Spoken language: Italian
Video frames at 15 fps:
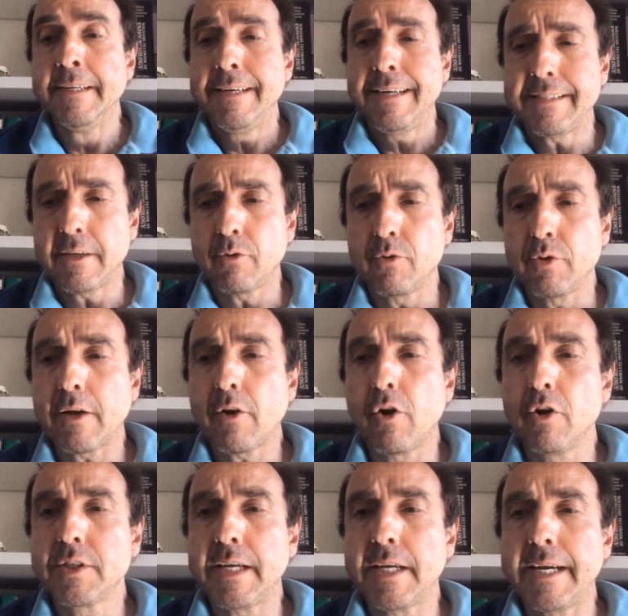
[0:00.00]
La seconda
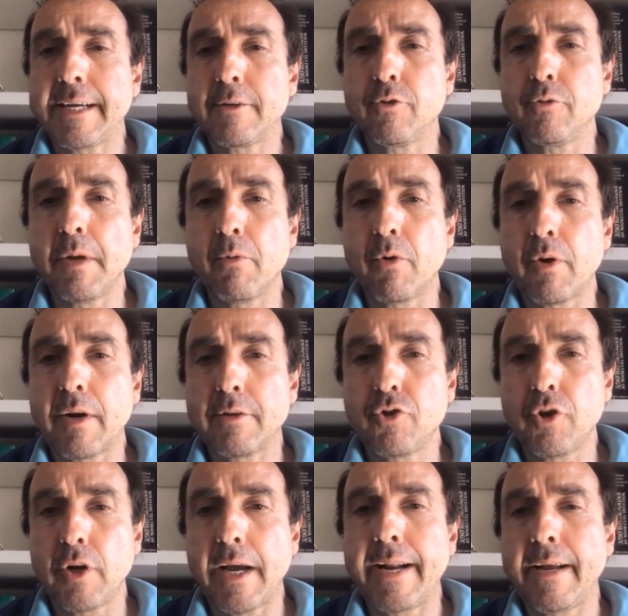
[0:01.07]
cosa è che dobbiamo
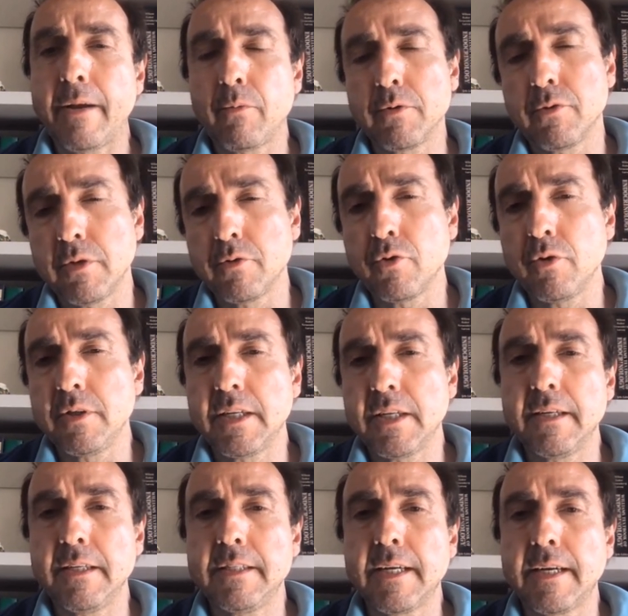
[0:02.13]
ragionare, in questo senso
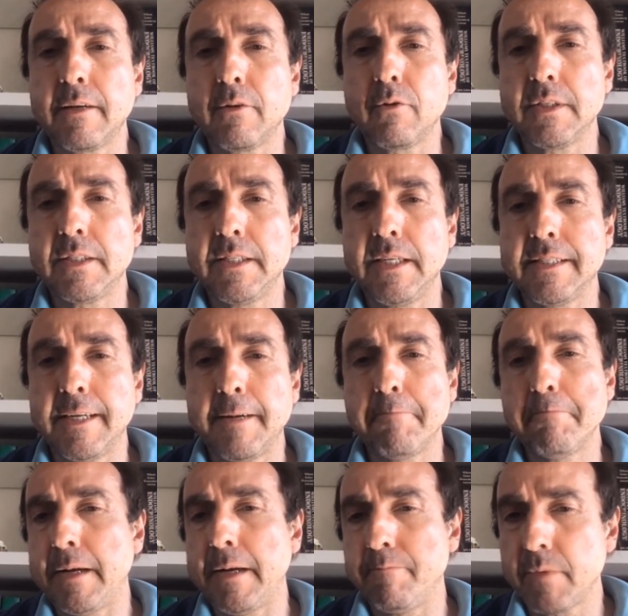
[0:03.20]
l'internista credo che sia
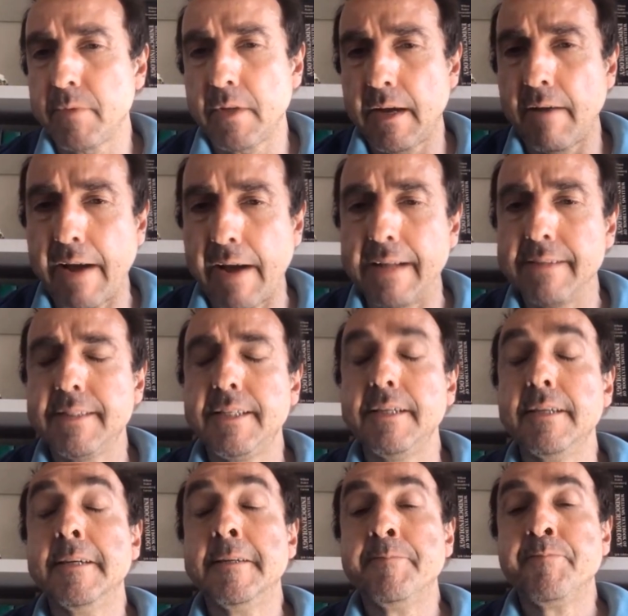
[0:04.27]
sempre avanti,
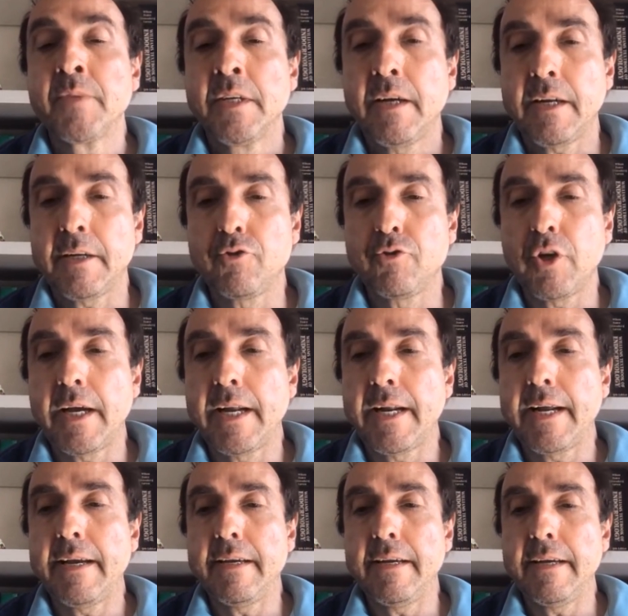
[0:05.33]

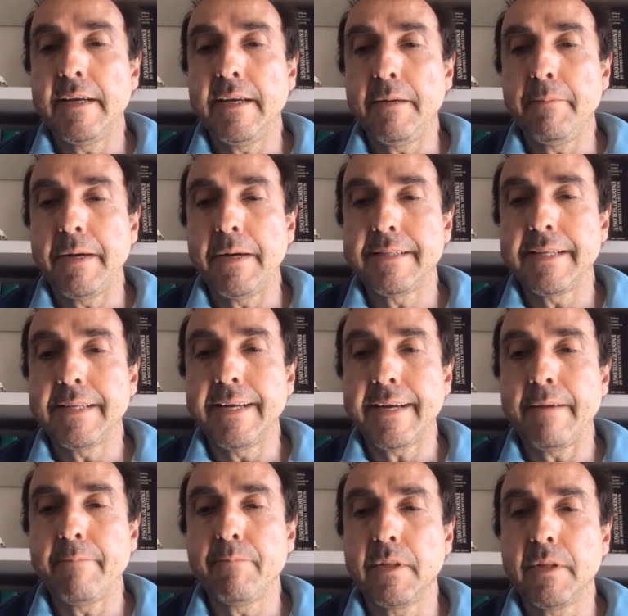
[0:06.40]
ragionare eh, in maniera tale
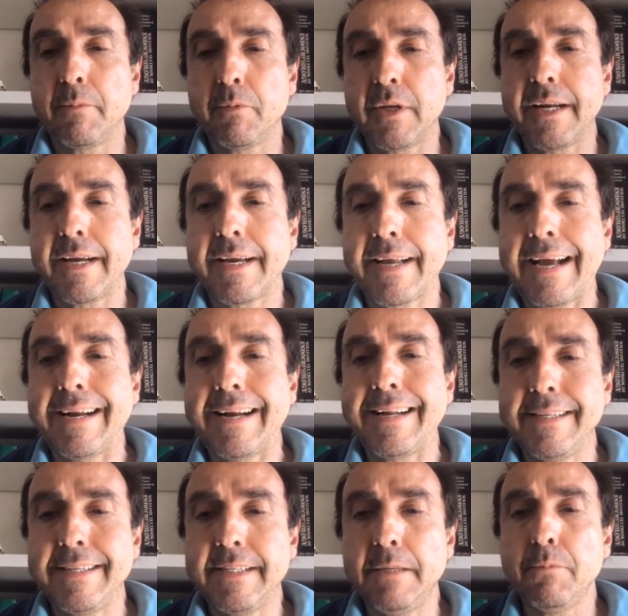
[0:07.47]
che, da poter creare
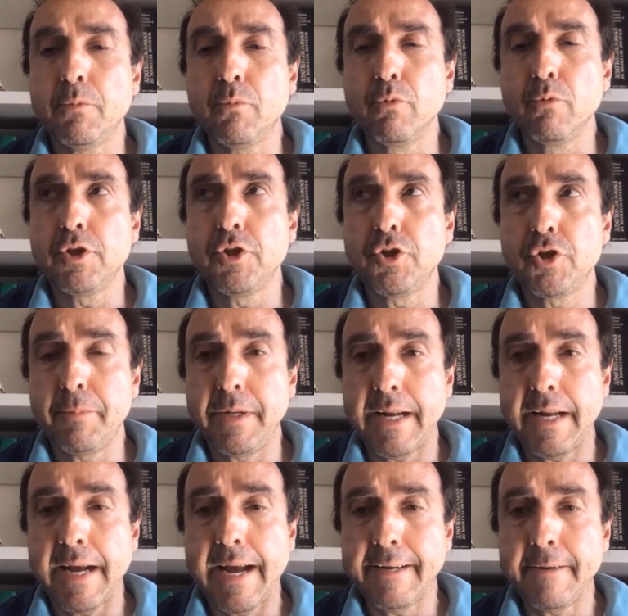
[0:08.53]
dei team
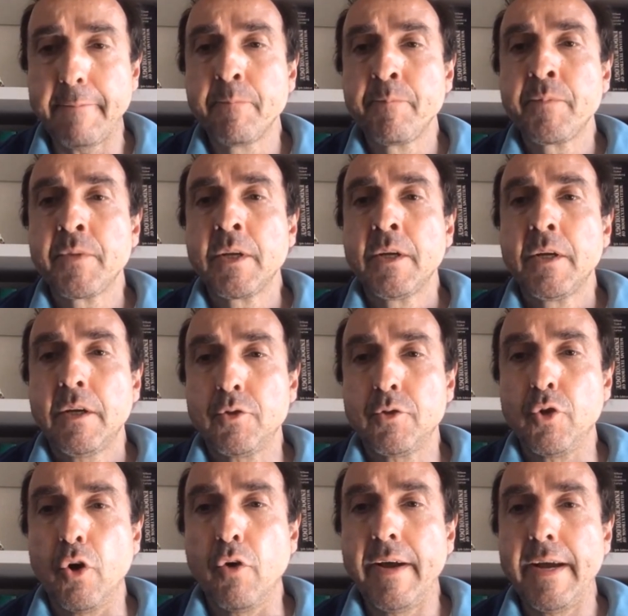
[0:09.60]
multidisciplinari
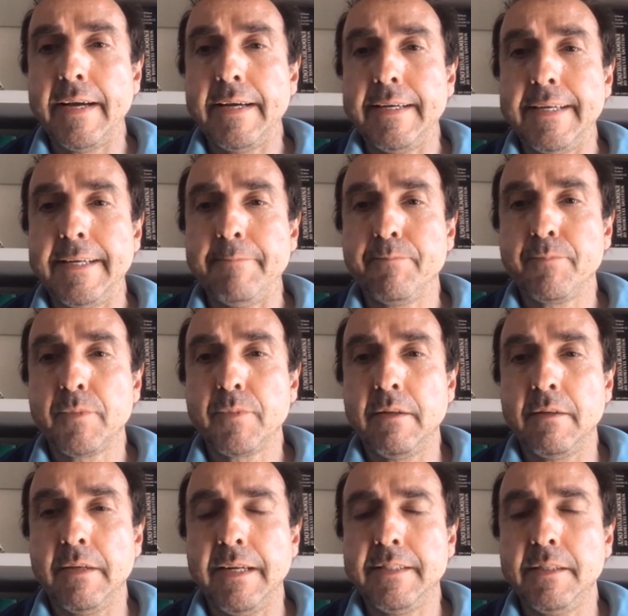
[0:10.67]
dove eh,
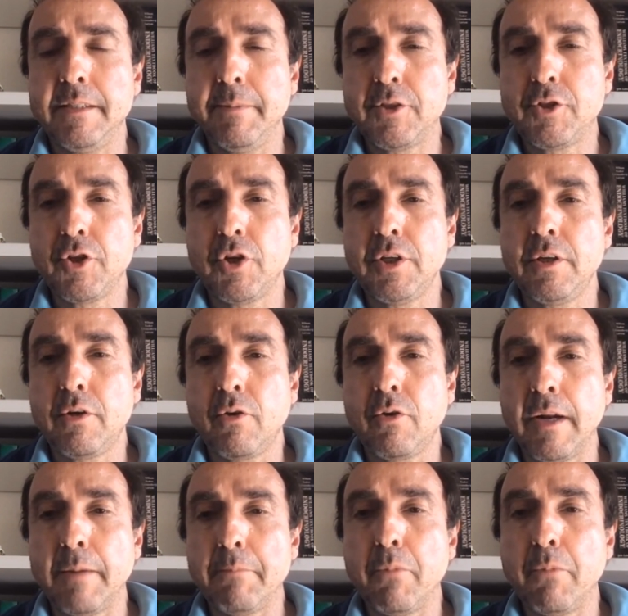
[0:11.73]
eh, le dimensioni di
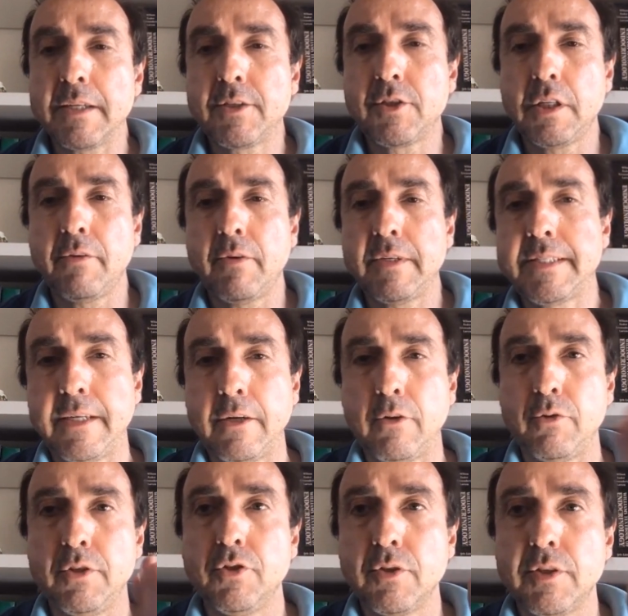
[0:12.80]
collaborazione devono essere
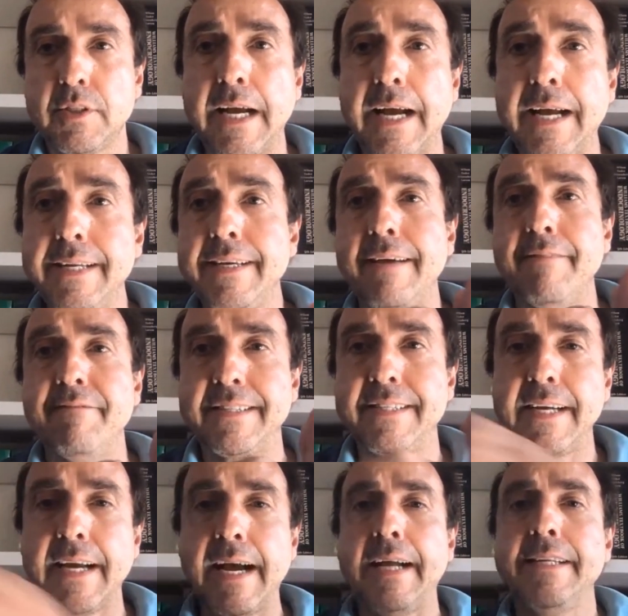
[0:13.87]
orizzontali e
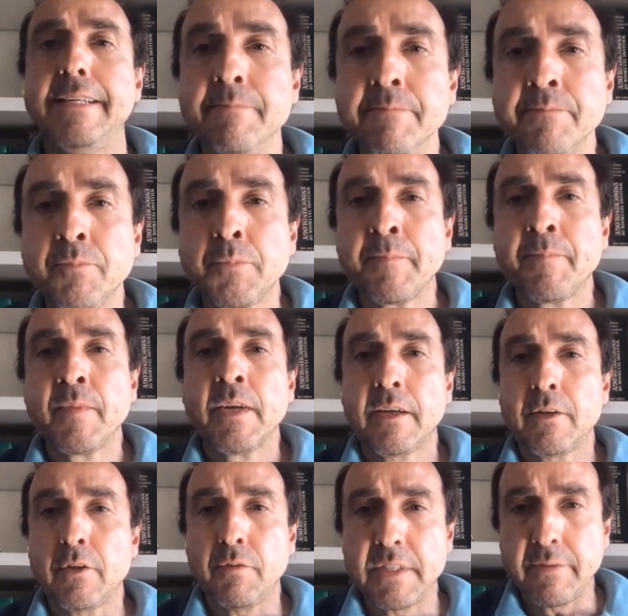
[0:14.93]
verticali,
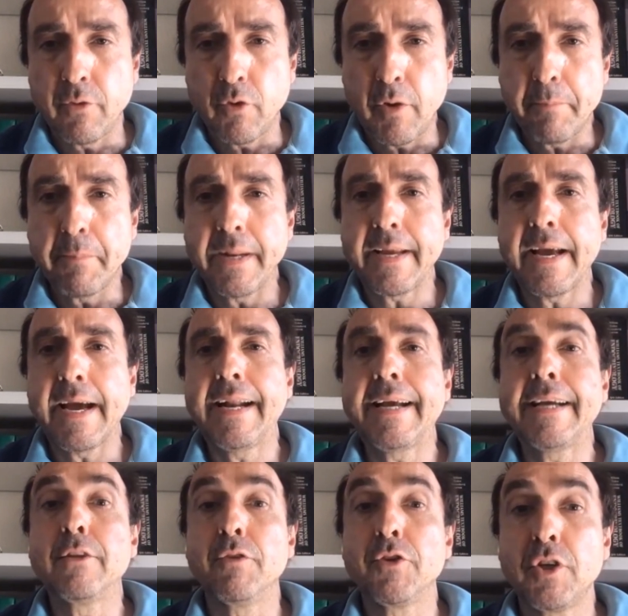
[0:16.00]
dove si devono imbricare
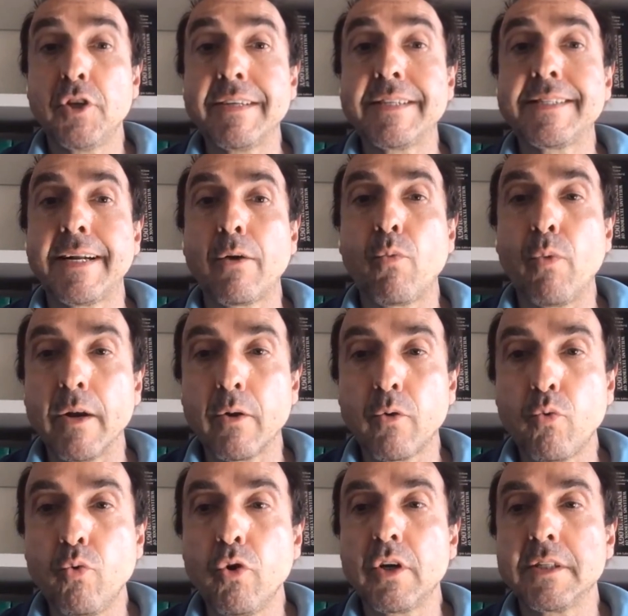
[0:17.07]
e dove ci deve essere
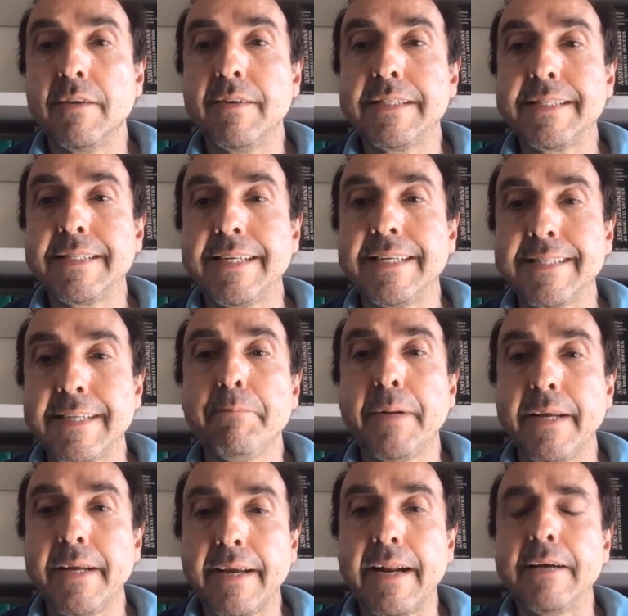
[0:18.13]
qualcuno che deve essere sempre
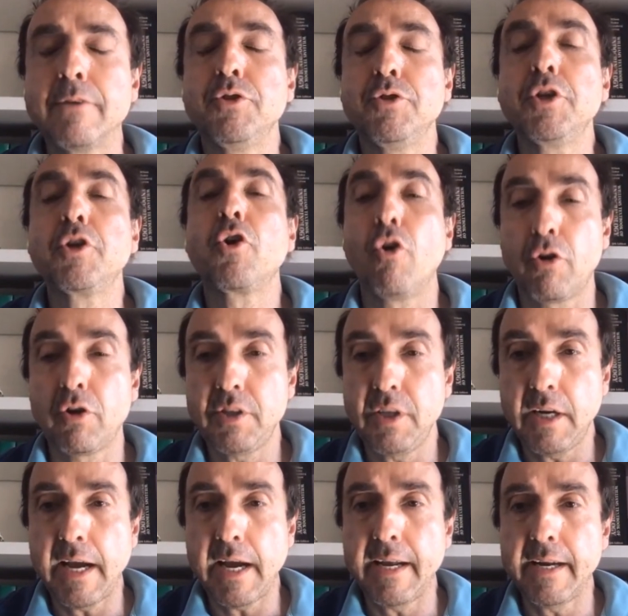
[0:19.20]
in grado di
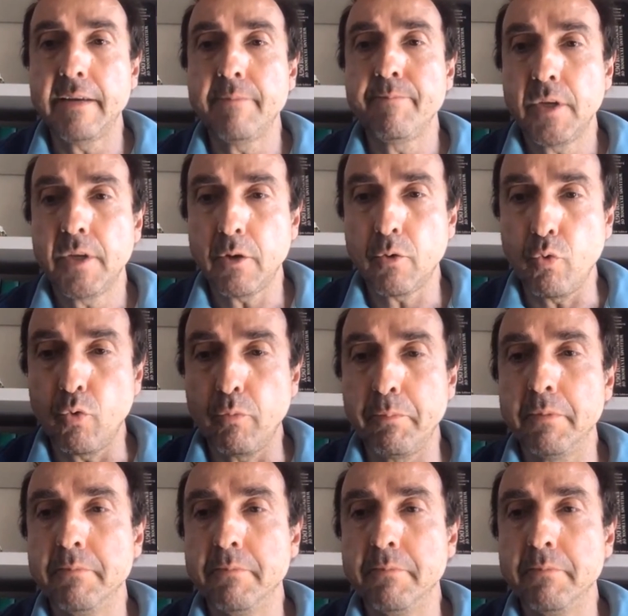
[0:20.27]
coordinare il gruppo.